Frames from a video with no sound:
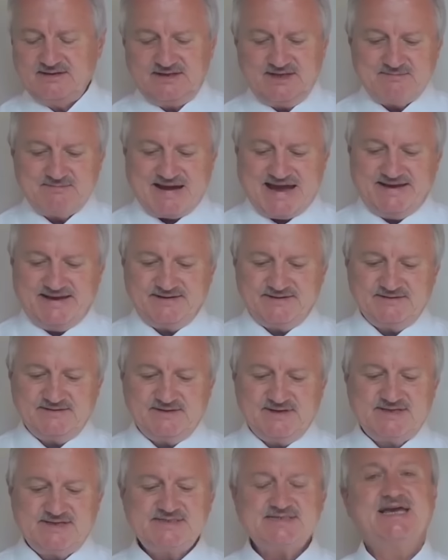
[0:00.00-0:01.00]
die
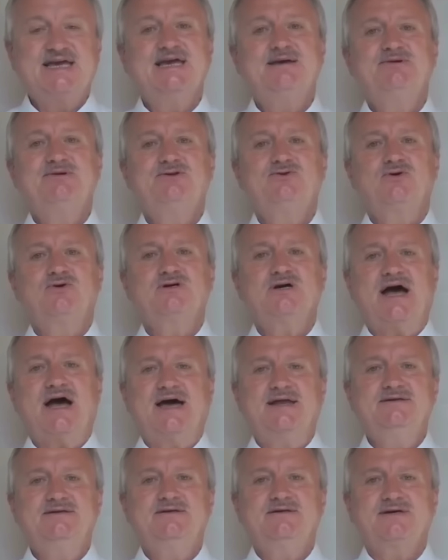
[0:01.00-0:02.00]
meinen, es gäbe noch
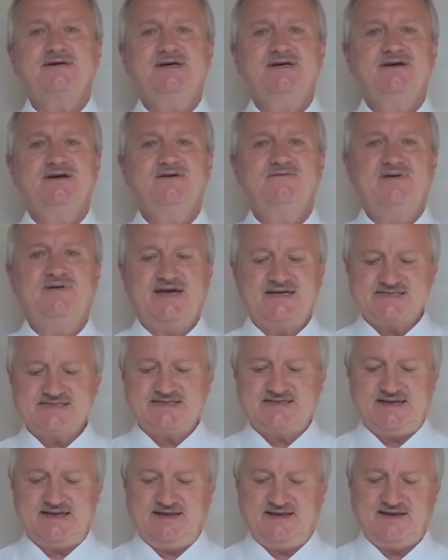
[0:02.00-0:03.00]
andere
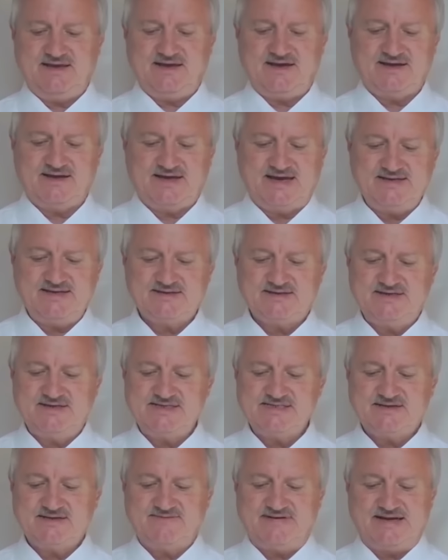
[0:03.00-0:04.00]
wesentliche
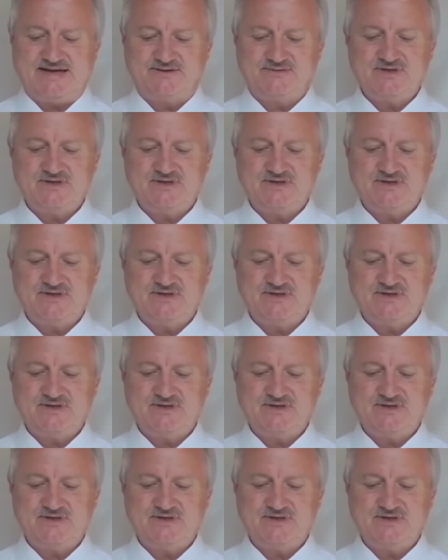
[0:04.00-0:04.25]
Erkenntnisquellen